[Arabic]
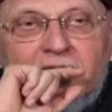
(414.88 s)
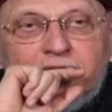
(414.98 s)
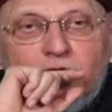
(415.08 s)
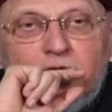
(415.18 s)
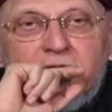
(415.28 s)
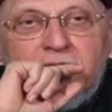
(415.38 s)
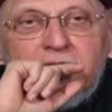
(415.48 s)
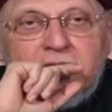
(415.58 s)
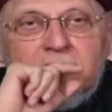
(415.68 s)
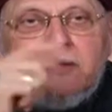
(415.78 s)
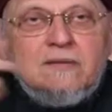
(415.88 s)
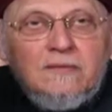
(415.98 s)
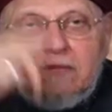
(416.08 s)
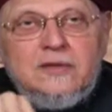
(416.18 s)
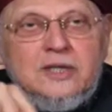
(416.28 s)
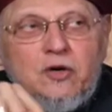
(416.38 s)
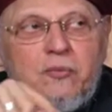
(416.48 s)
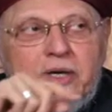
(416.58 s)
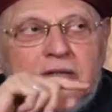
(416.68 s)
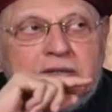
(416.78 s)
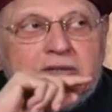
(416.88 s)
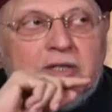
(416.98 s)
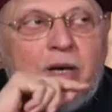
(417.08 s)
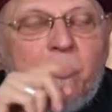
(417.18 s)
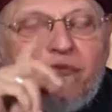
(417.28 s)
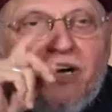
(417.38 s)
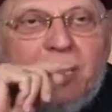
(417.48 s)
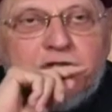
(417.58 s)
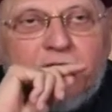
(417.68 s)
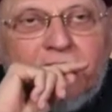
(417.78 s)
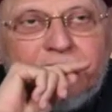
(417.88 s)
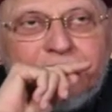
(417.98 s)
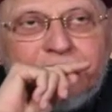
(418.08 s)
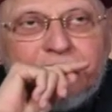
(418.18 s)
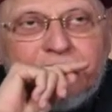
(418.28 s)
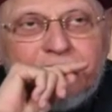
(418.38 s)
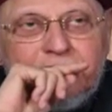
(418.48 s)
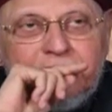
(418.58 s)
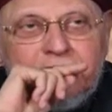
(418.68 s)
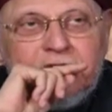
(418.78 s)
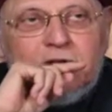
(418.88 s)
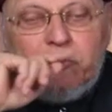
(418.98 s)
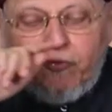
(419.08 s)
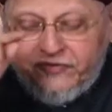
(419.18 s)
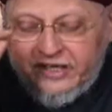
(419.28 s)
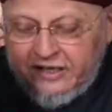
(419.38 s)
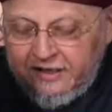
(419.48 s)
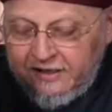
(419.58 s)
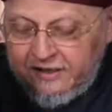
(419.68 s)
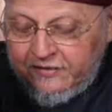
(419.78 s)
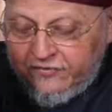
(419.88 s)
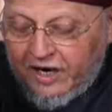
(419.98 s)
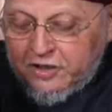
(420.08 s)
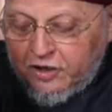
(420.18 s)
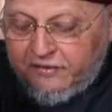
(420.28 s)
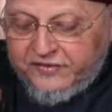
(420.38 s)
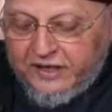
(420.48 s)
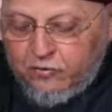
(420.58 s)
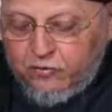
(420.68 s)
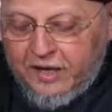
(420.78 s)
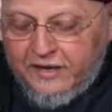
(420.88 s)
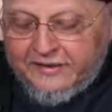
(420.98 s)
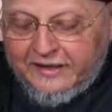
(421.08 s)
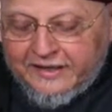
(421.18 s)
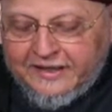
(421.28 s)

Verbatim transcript: اضعاف دول لهم آه، تضربهم في عشرة تضربهم في ايه في عشرة فيقول هذا